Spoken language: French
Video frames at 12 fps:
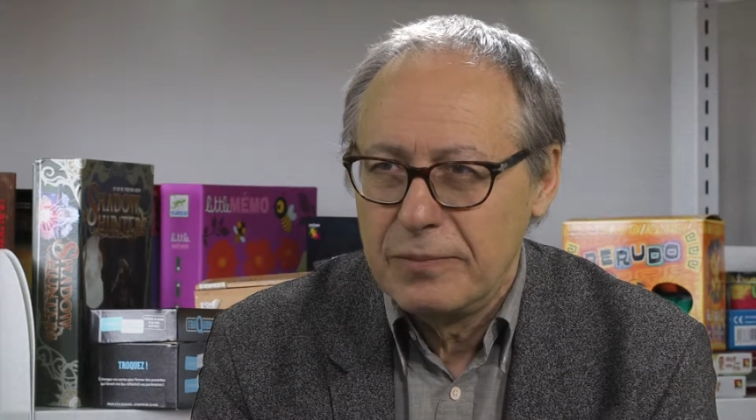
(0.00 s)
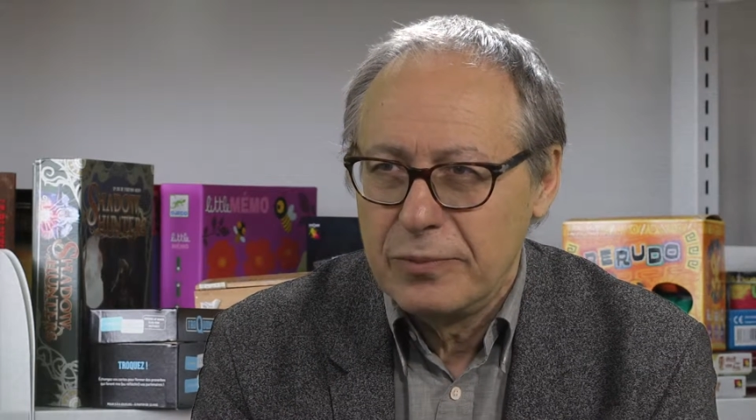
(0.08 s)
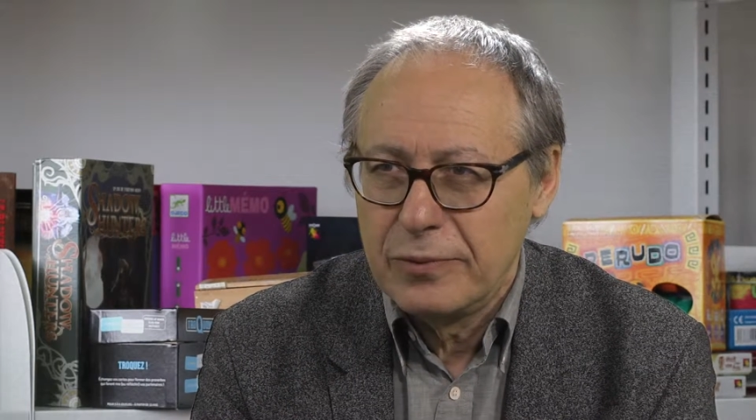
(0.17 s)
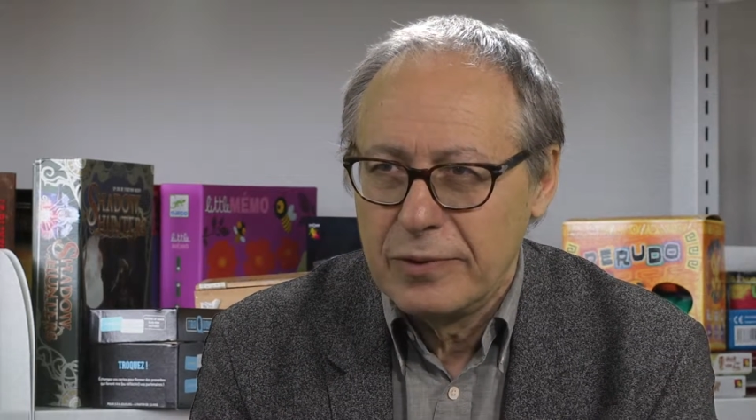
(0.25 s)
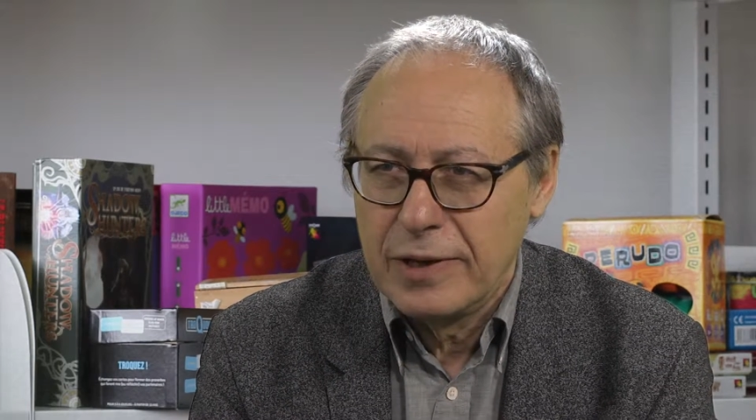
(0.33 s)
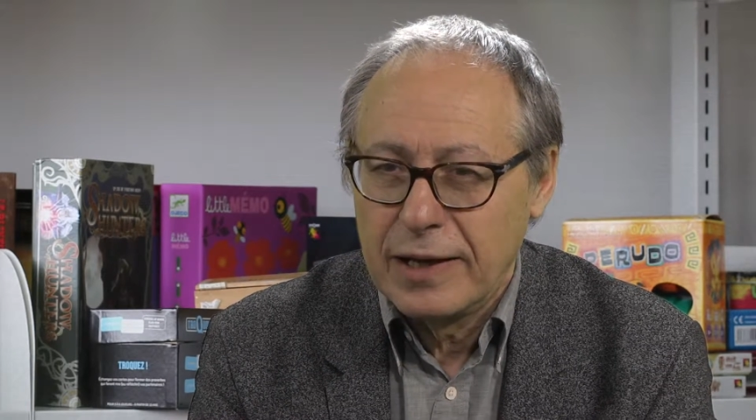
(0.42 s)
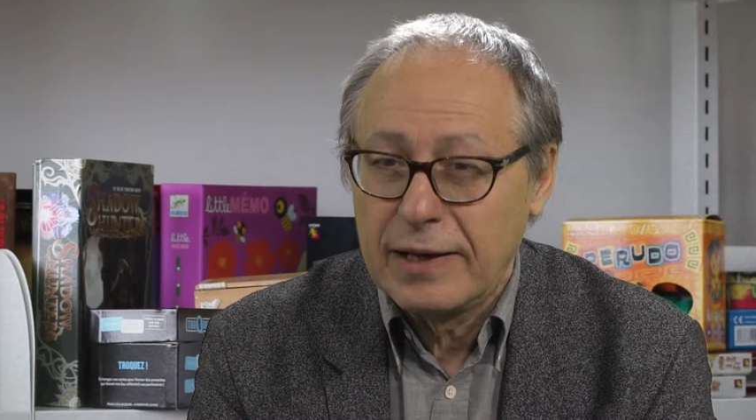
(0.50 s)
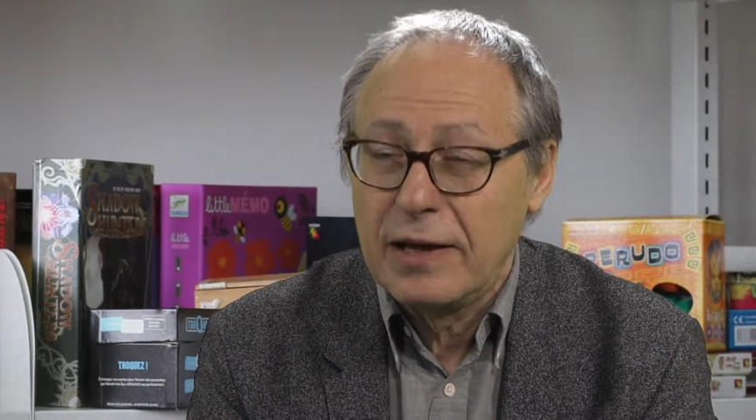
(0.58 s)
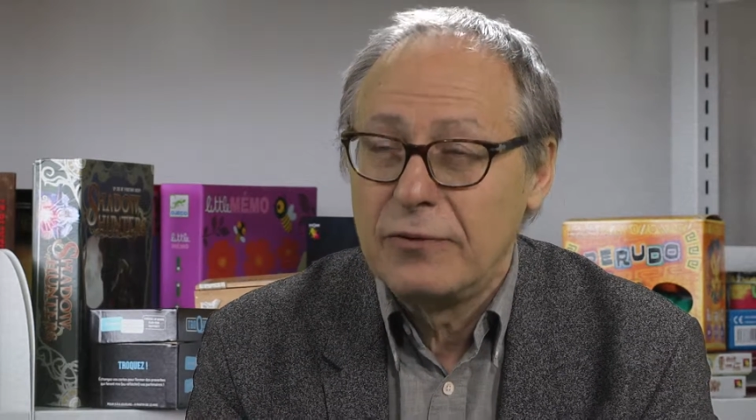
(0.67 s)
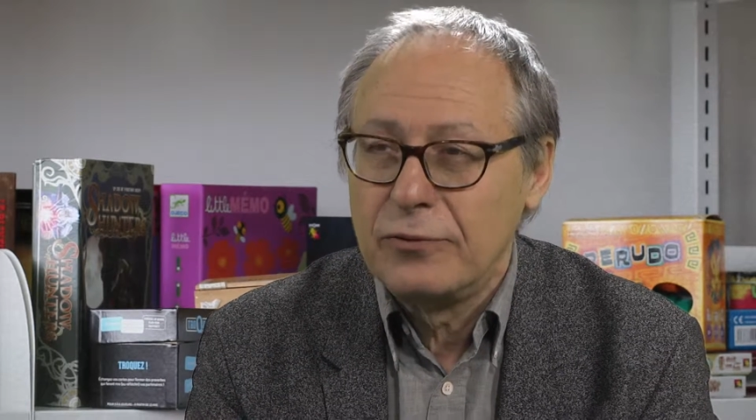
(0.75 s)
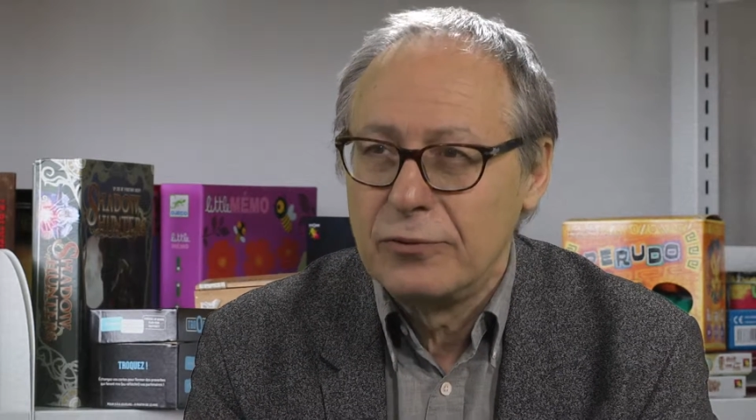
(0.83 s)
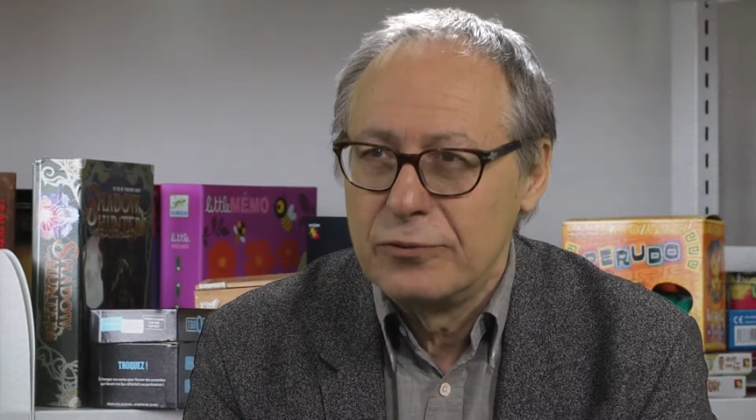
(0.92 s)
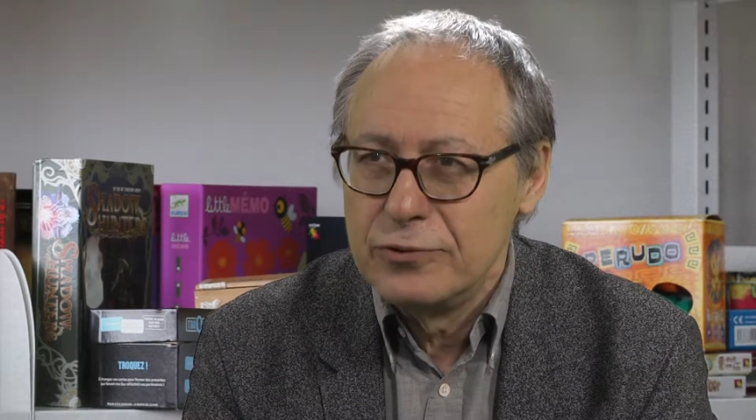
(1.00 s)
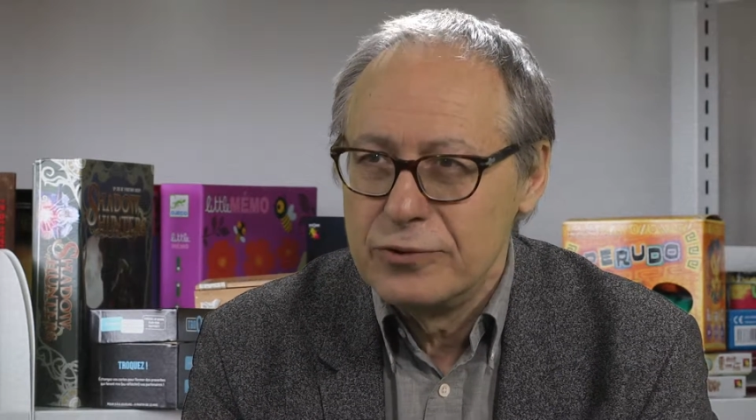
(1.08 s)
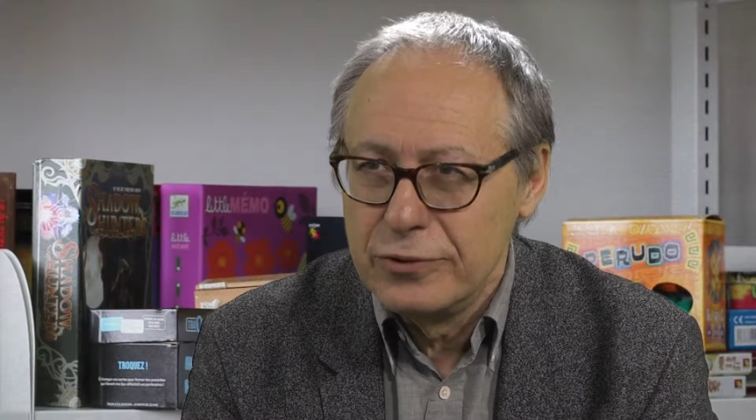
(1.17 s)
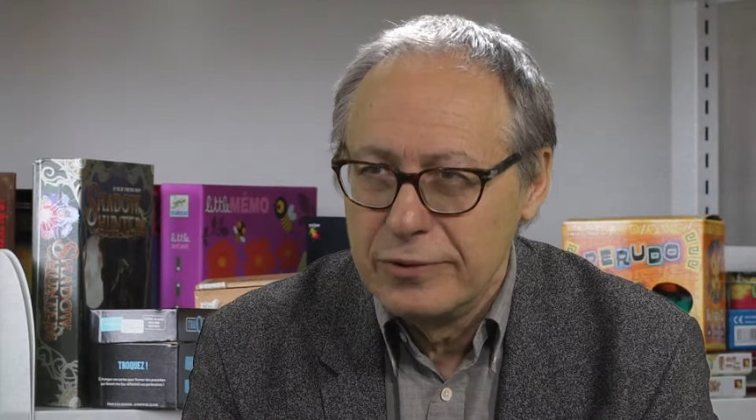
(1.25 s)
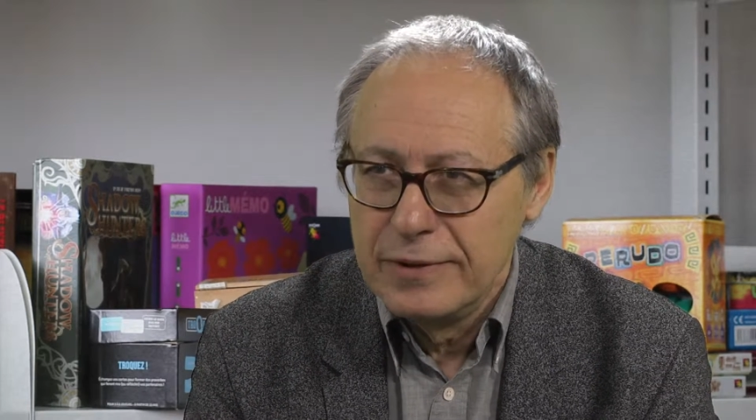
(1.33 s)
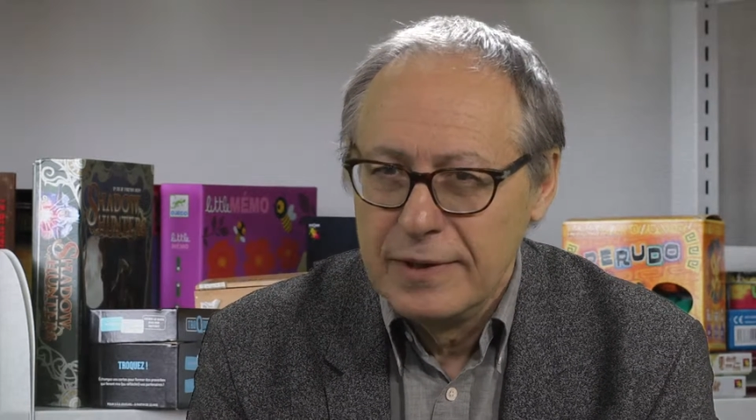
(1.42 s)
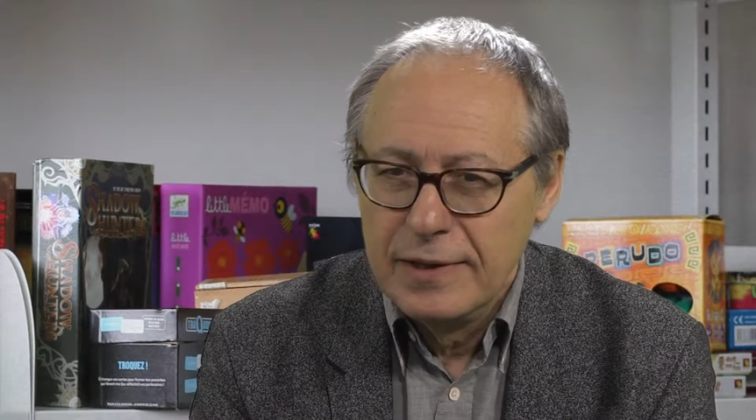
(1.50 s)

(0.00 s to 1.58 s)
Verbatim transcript: pour la création de jeux